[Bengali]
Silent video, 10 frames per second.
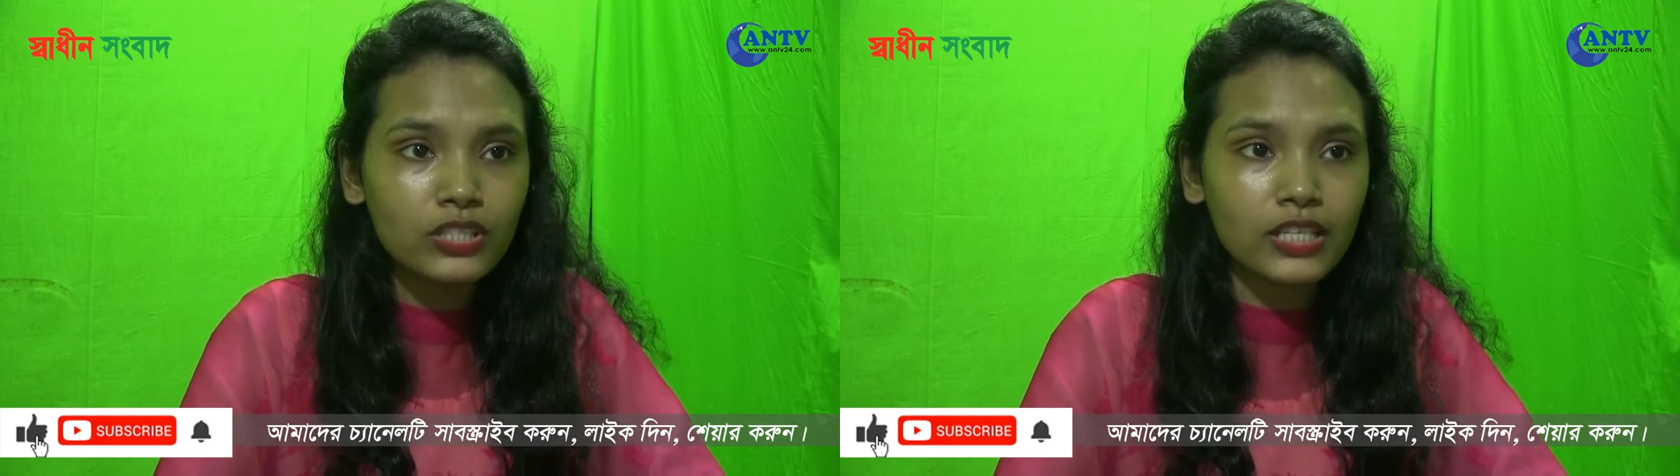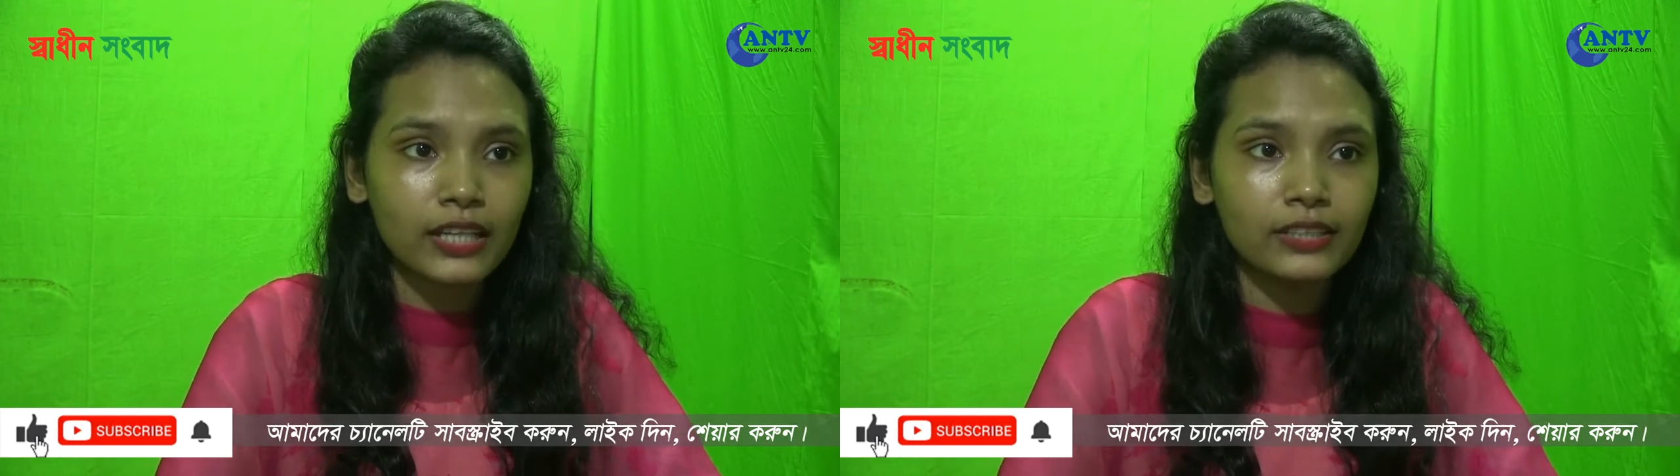
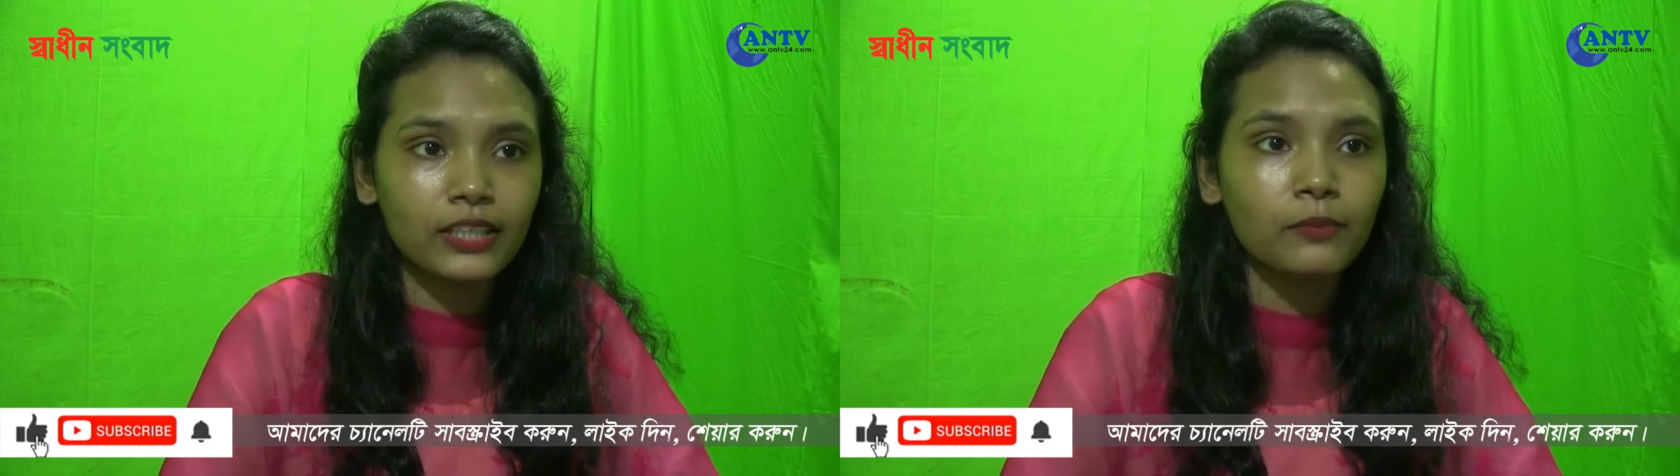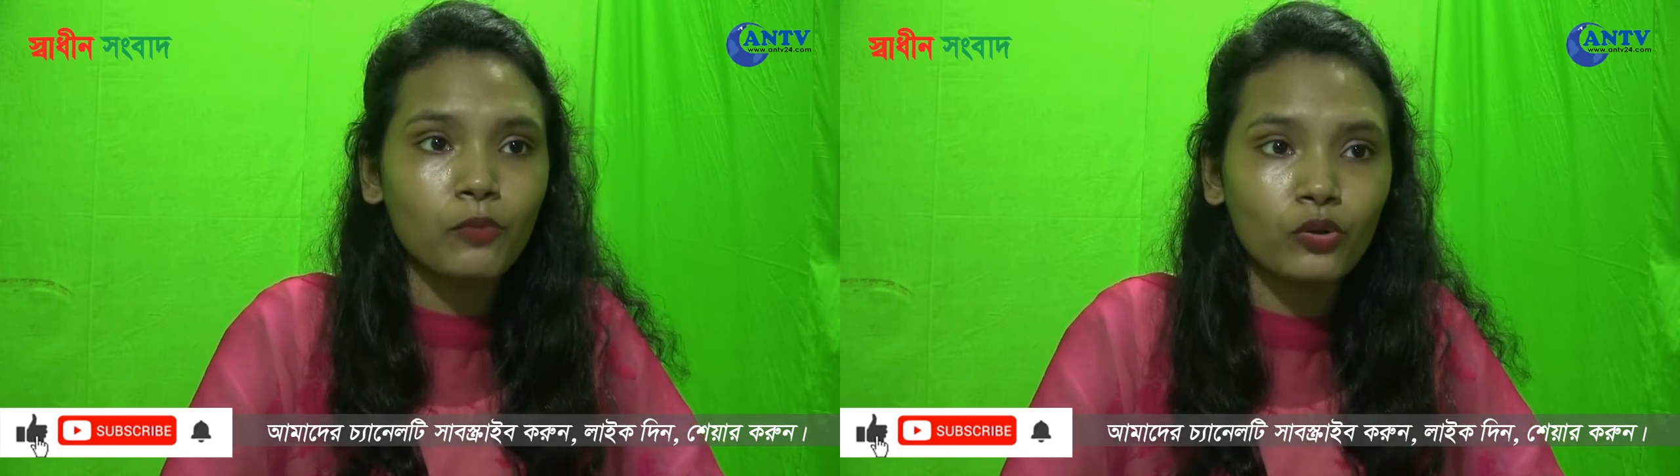
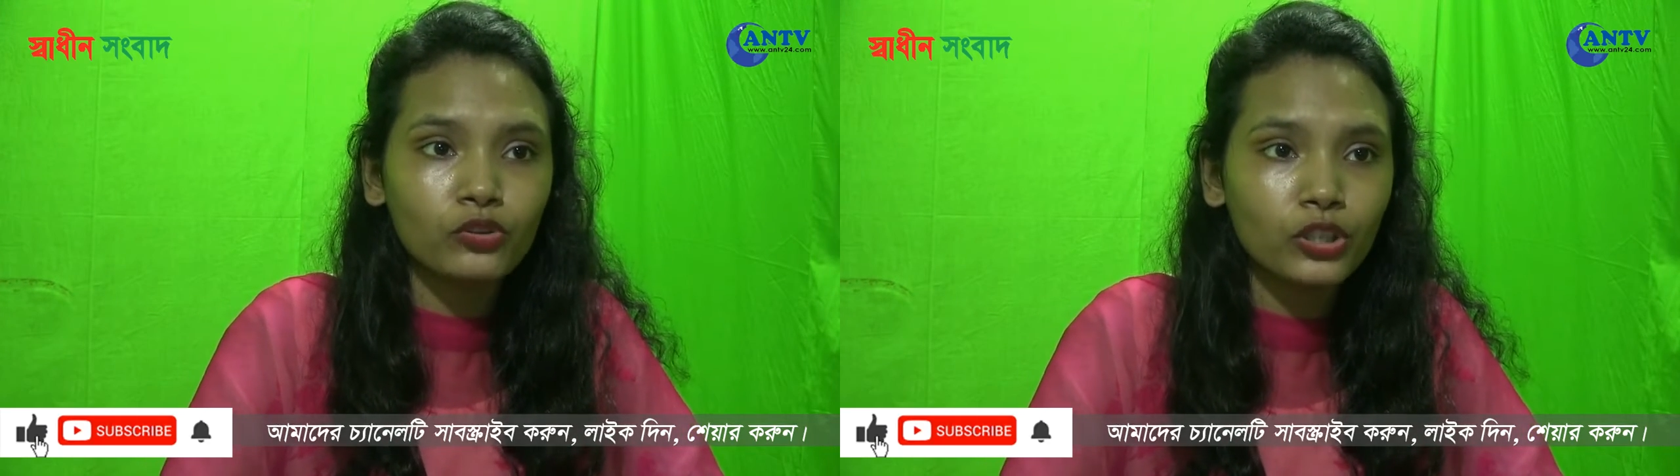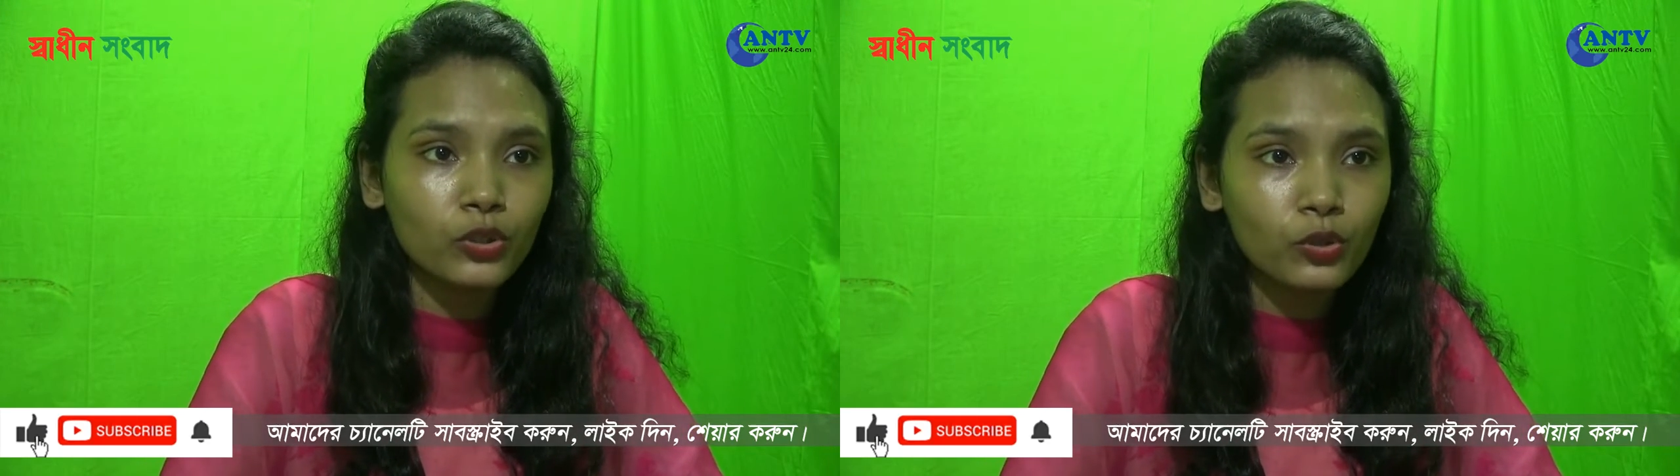ছাত্রের
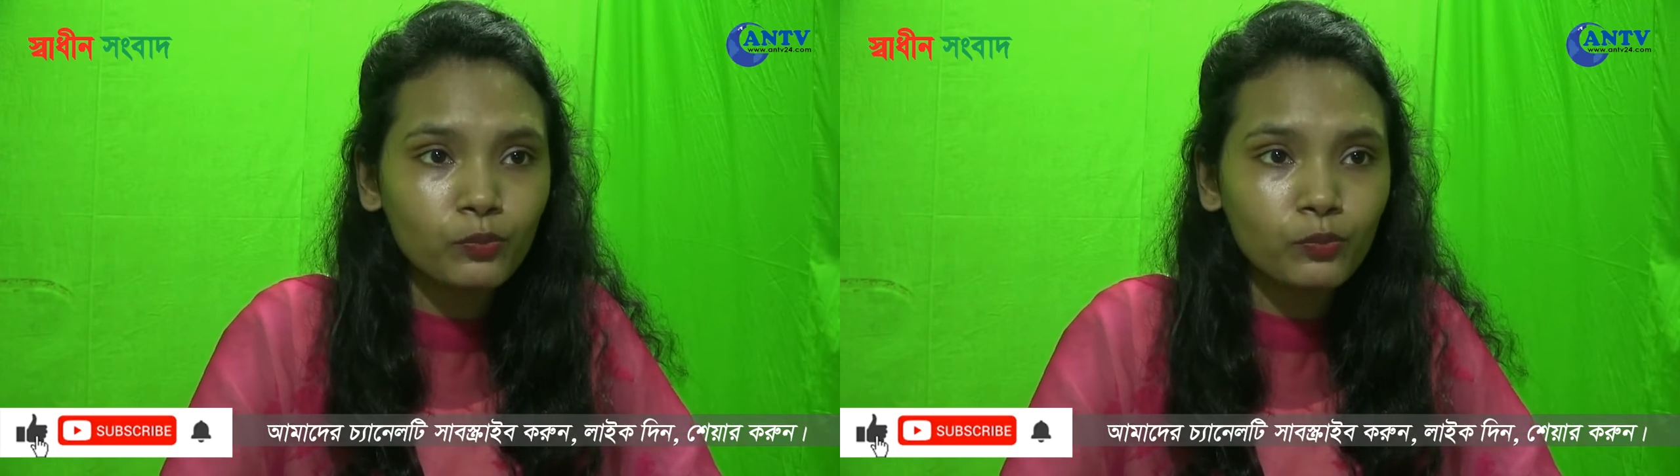মরদেহ